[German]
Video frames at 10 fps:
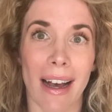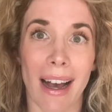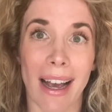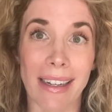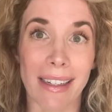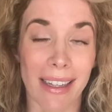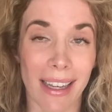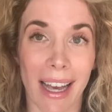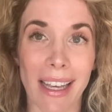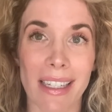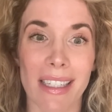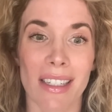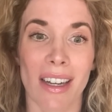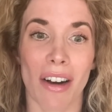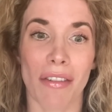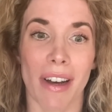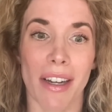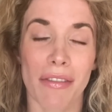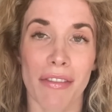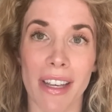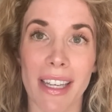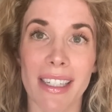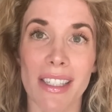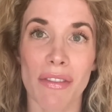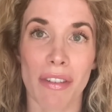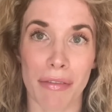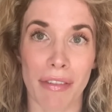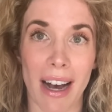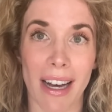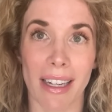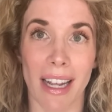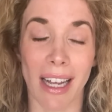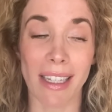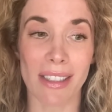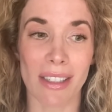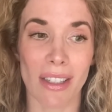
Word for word: ein Recht auf ein faires Verfahren hat